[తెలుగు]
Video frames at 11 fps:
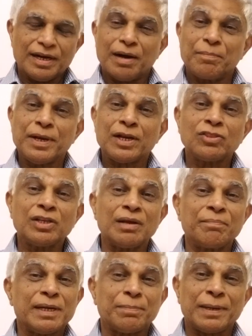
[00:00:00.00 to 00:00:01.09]
అభ్యర్థుల
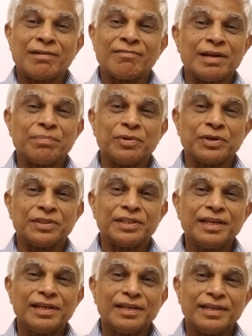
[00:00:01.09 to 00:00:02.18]
ఎంపిక పరం అయిపోయింది
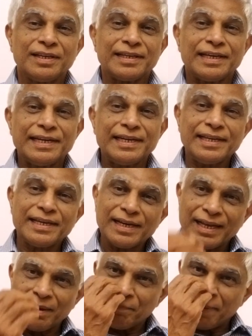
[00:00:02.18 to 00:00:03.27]

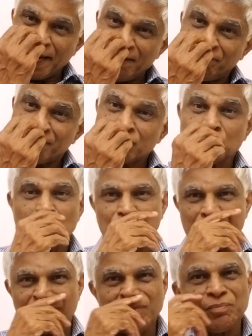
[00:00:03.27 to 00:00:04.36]
ఎన్నికల మేనిఫెస్టో
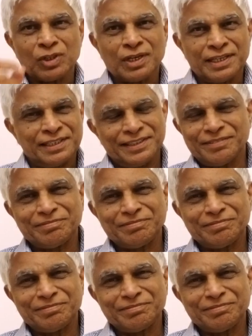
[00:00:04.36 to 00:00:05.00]
పరమం మొదలైంది